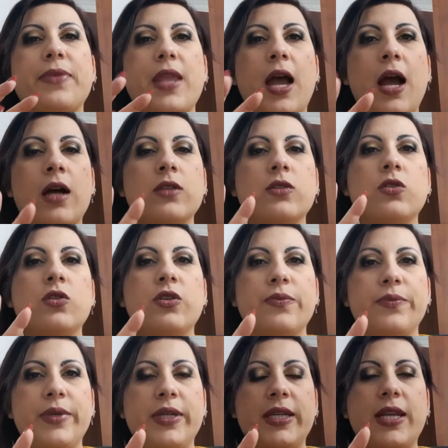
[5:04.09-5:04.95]
a
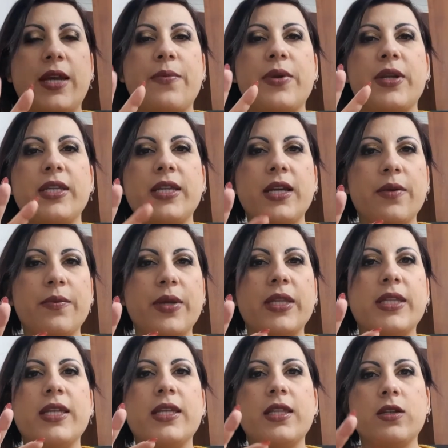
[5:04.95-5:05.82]
dormire
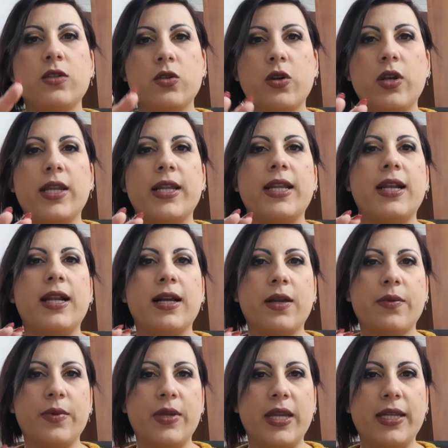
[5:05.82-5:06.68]
praticamente da sola nella
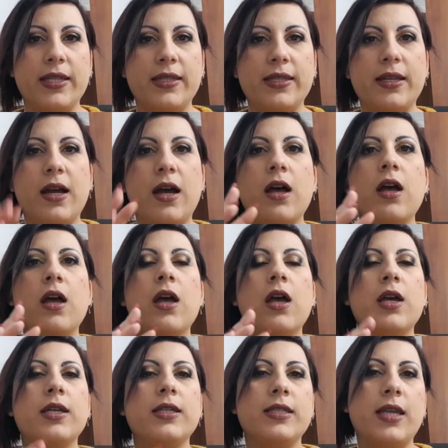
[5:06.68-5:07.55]
cameretta
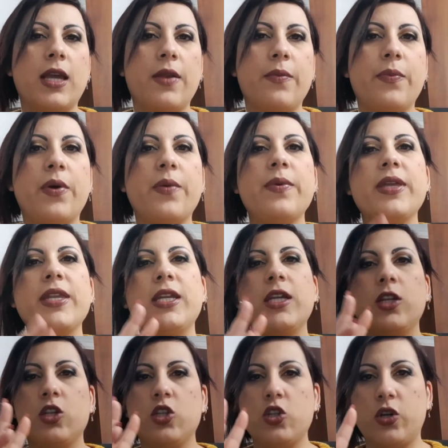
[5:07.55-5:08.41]
sia il
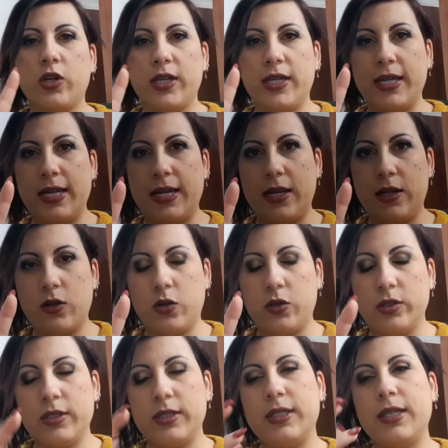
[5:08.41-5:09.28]
pomeriggio che la
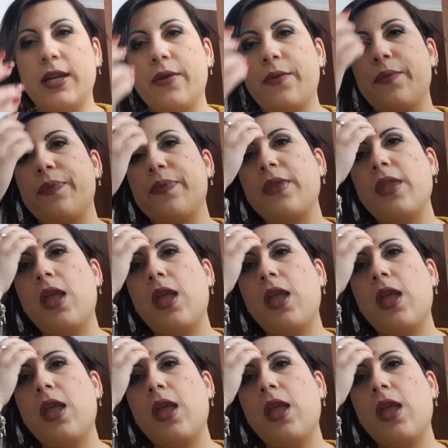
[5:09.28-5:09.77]
notte.